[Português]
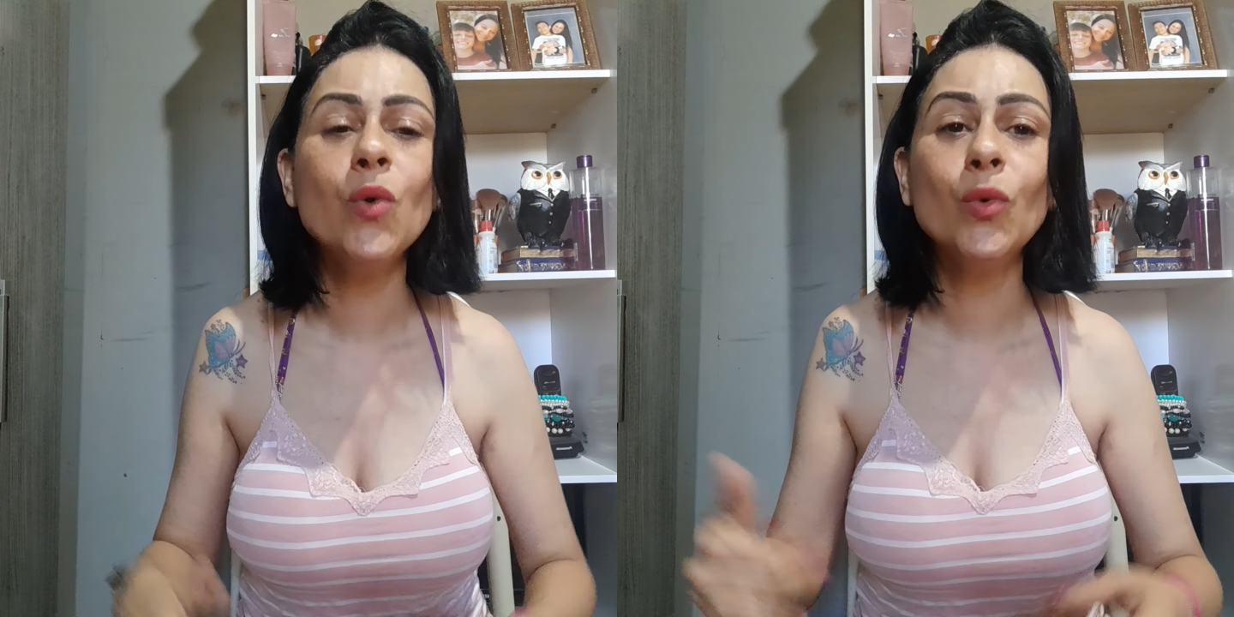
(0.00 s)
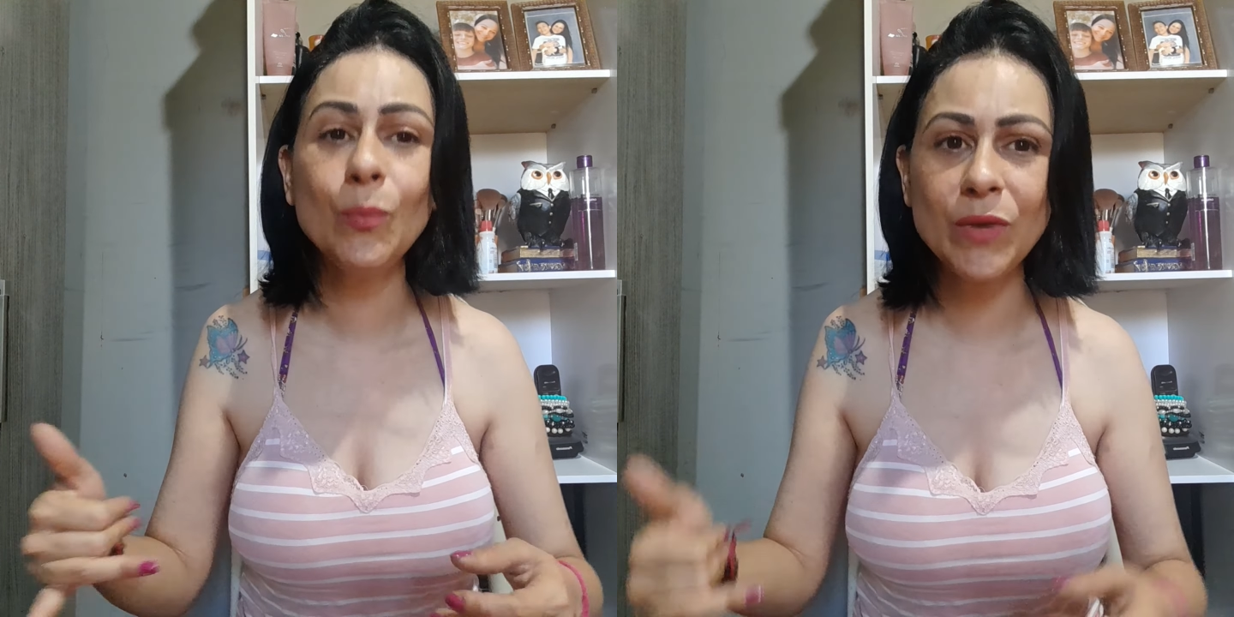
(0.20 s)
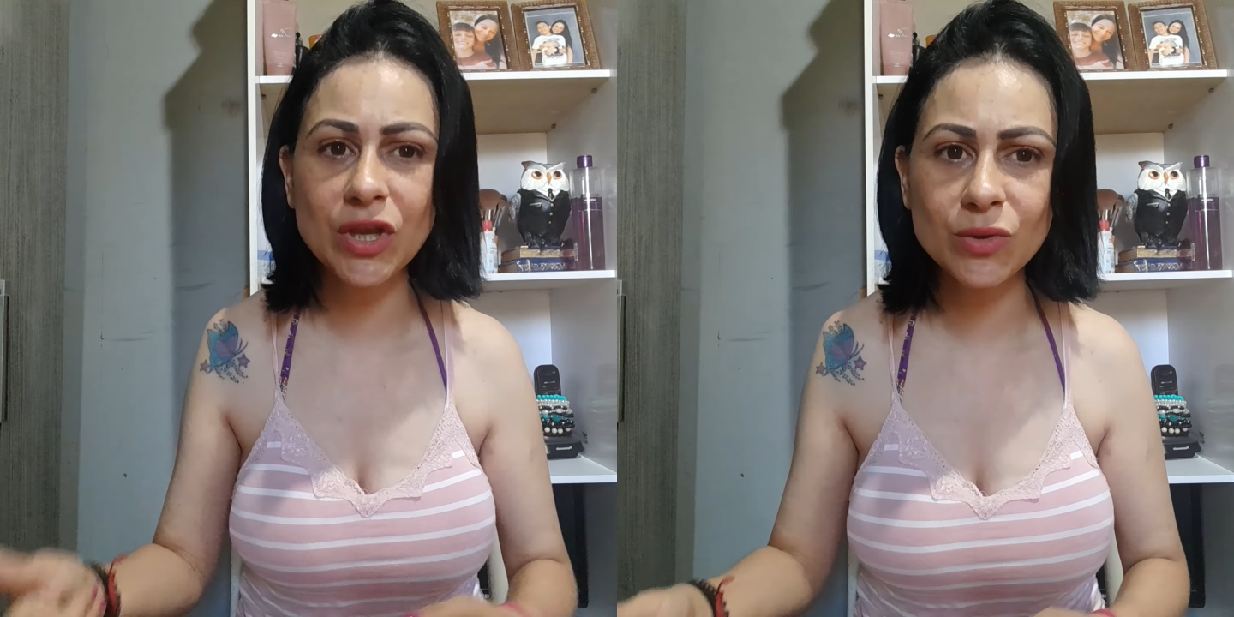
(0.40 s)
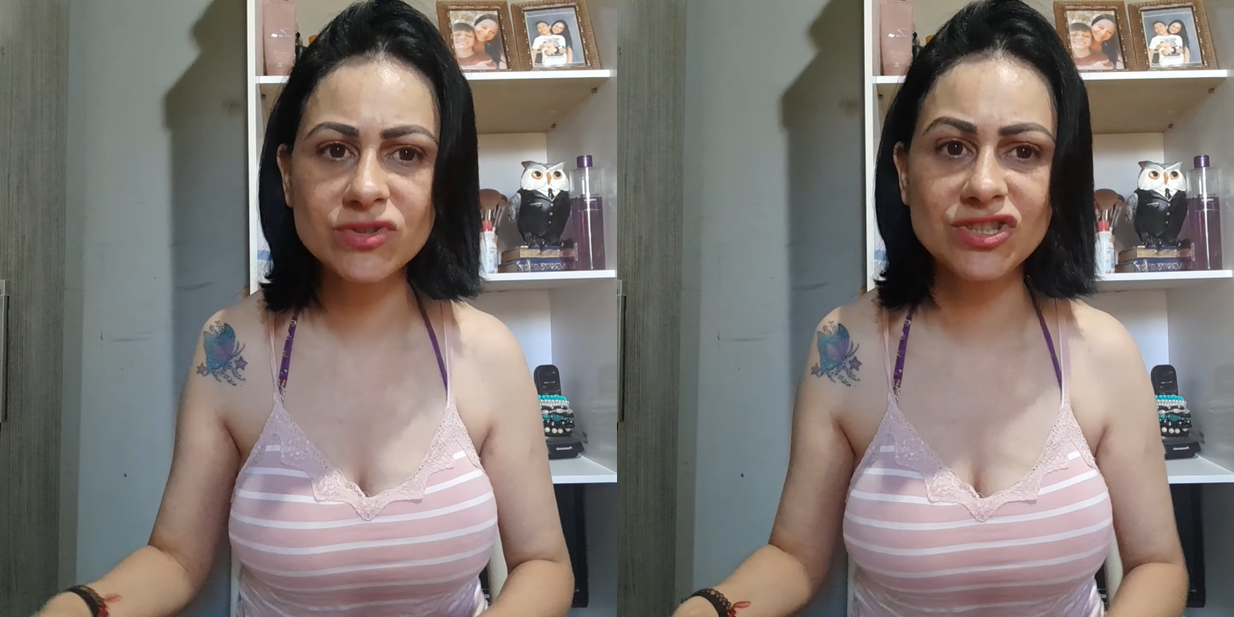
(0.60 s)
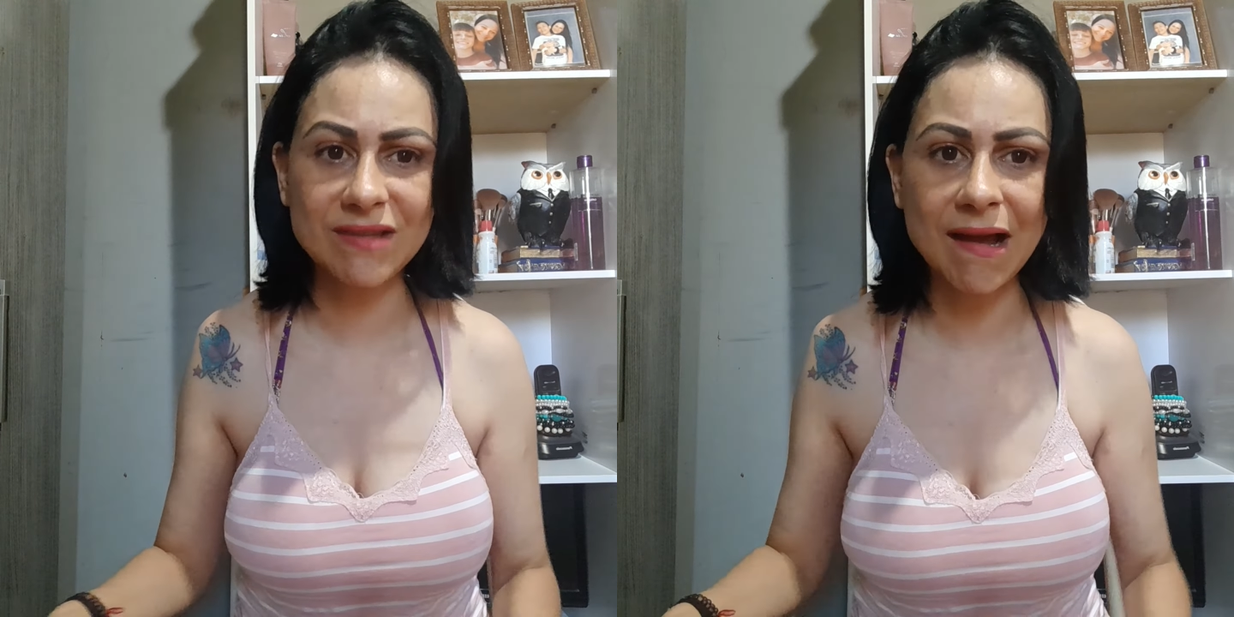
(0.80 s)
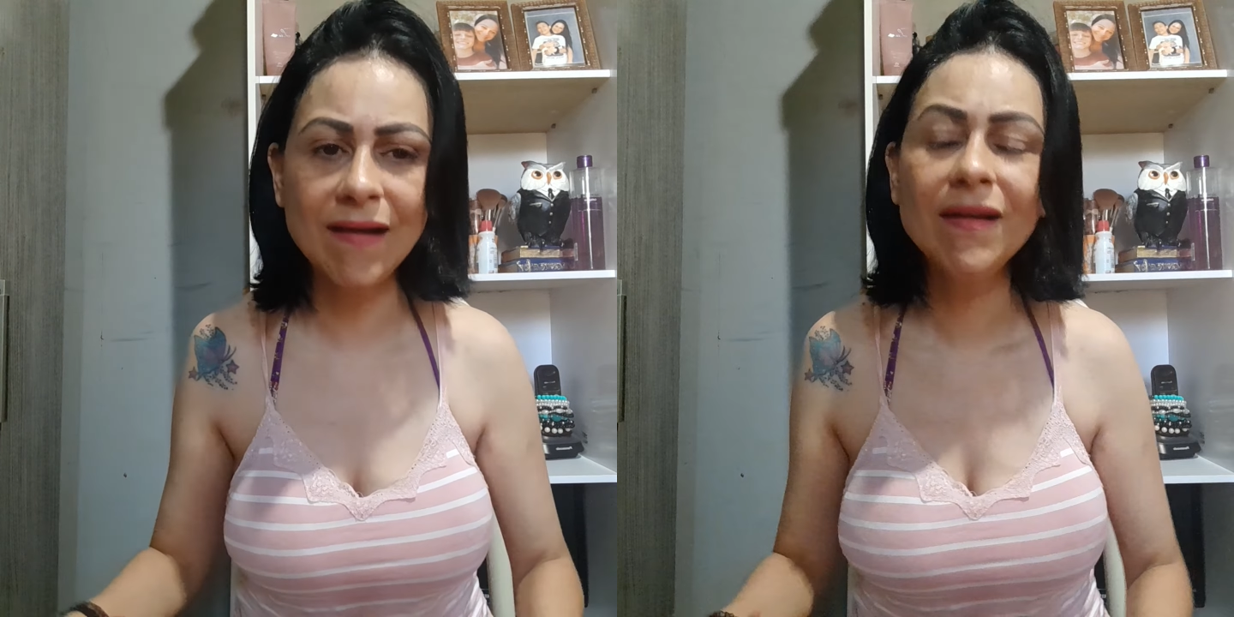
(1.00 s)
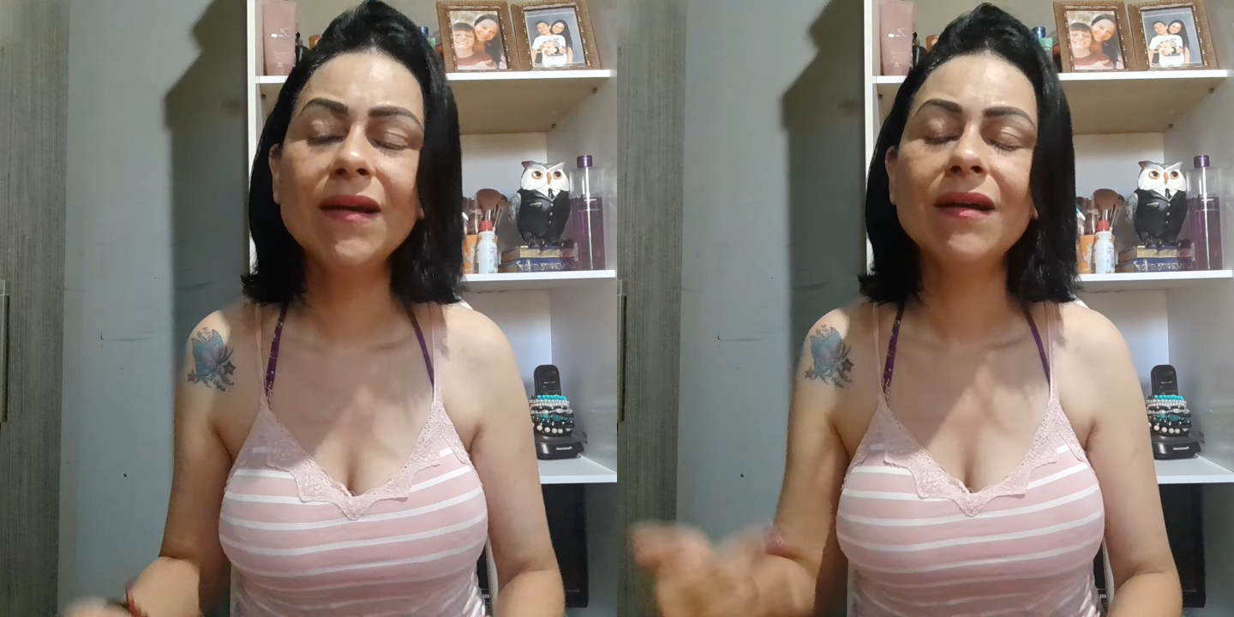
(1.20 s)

humilde, tá?